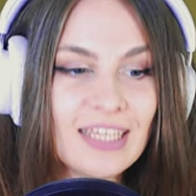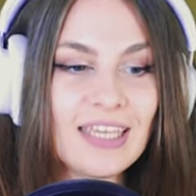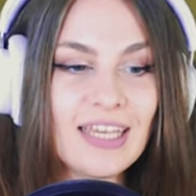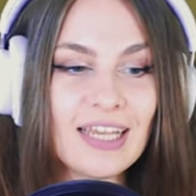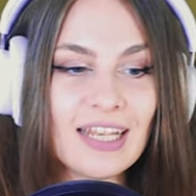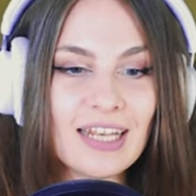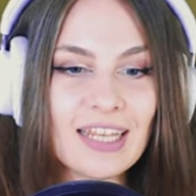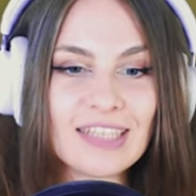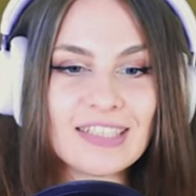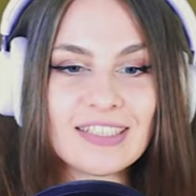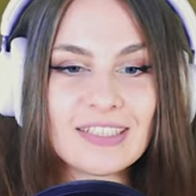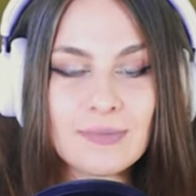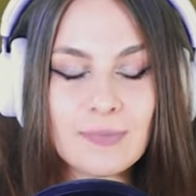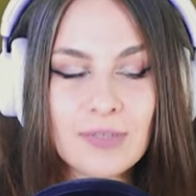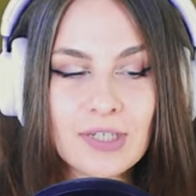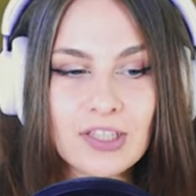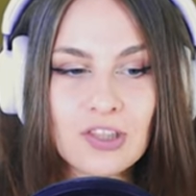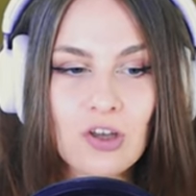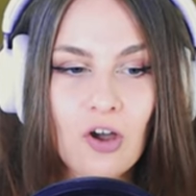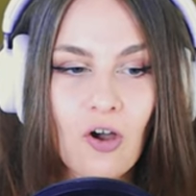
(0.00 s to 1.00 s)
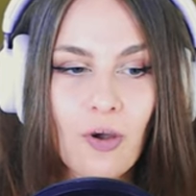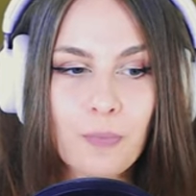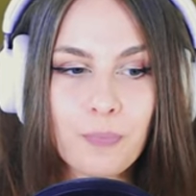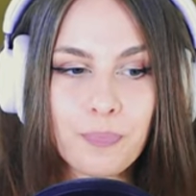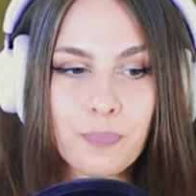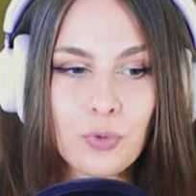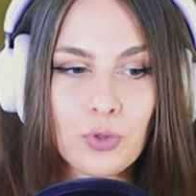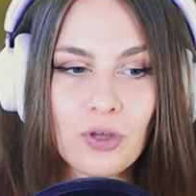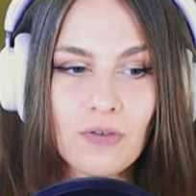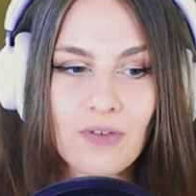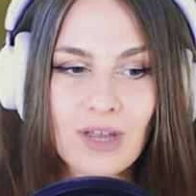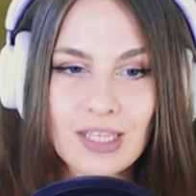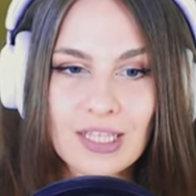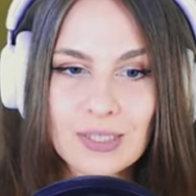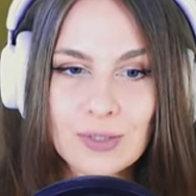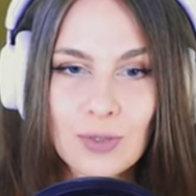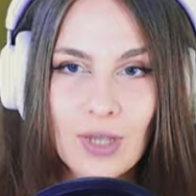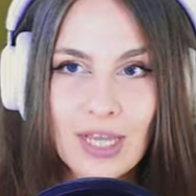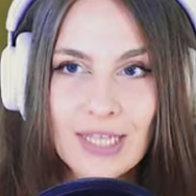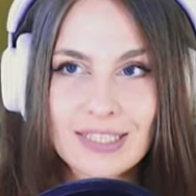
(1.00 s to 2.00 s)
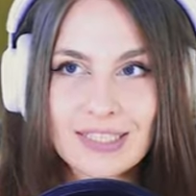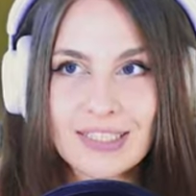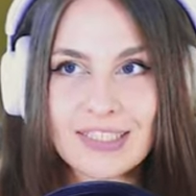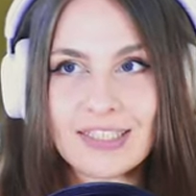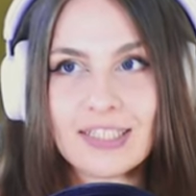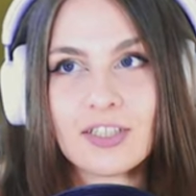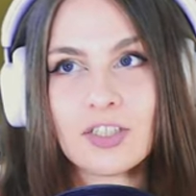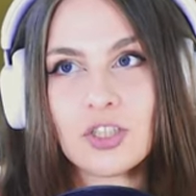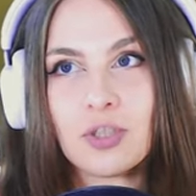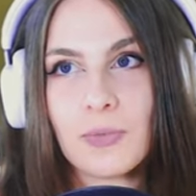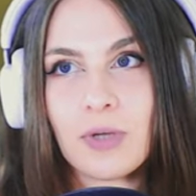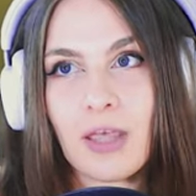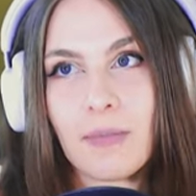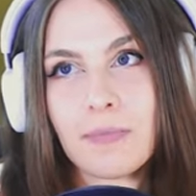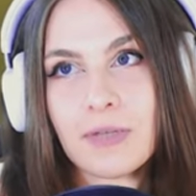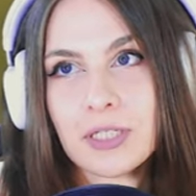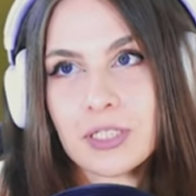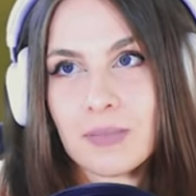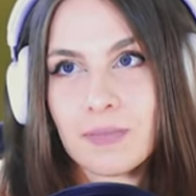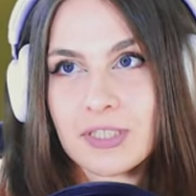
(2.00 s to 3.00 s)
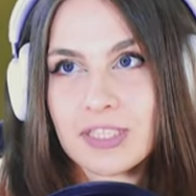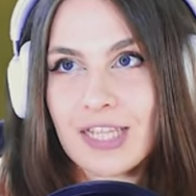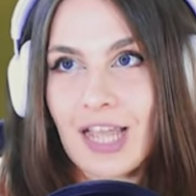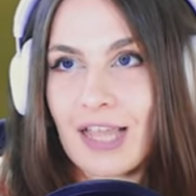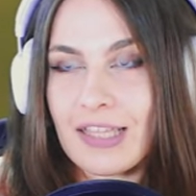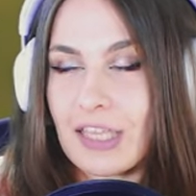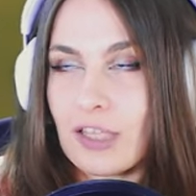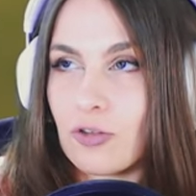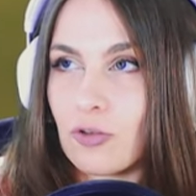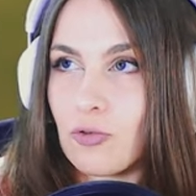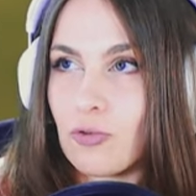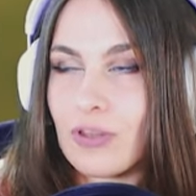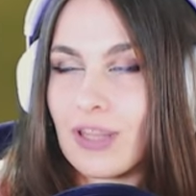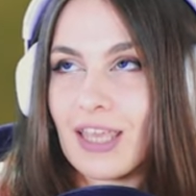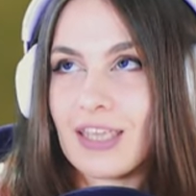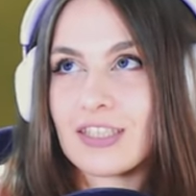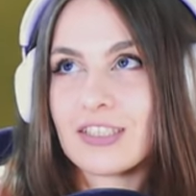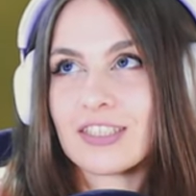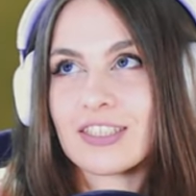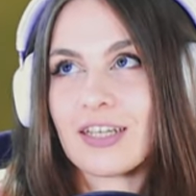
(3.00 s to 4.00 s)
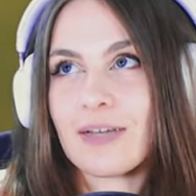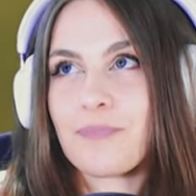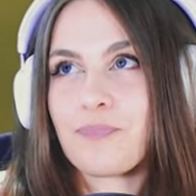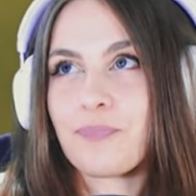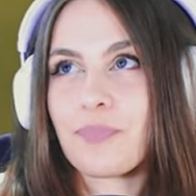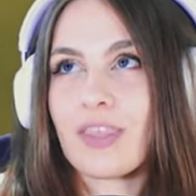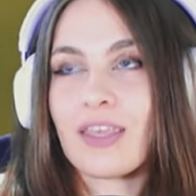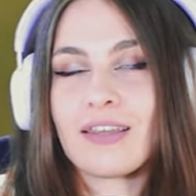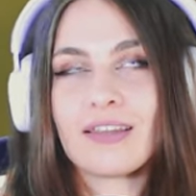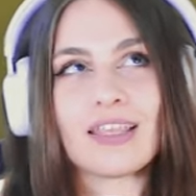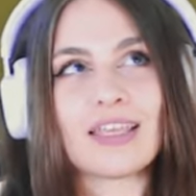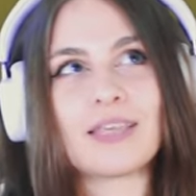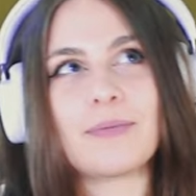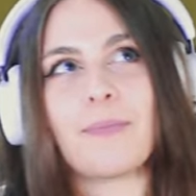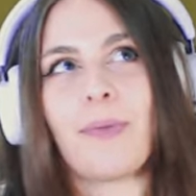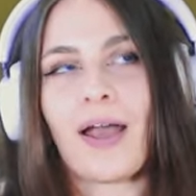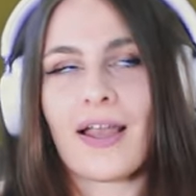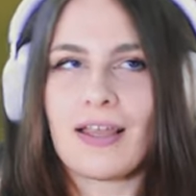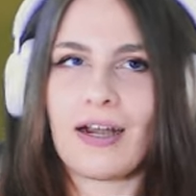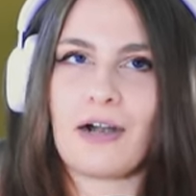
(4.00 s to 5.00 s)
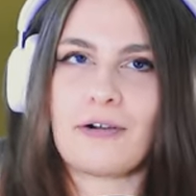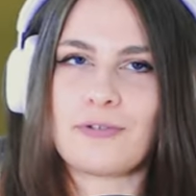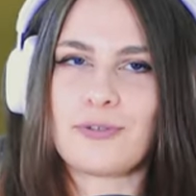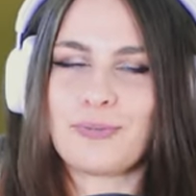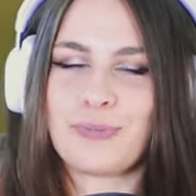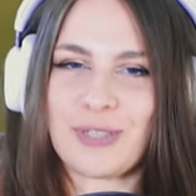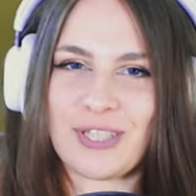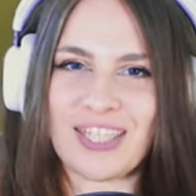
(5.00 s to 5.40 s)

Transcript: I lecimy do budowania. Słuchajcie, jeżeli chodzi o moje pierwsze mieszkanie, to tutaj jeszcze taki background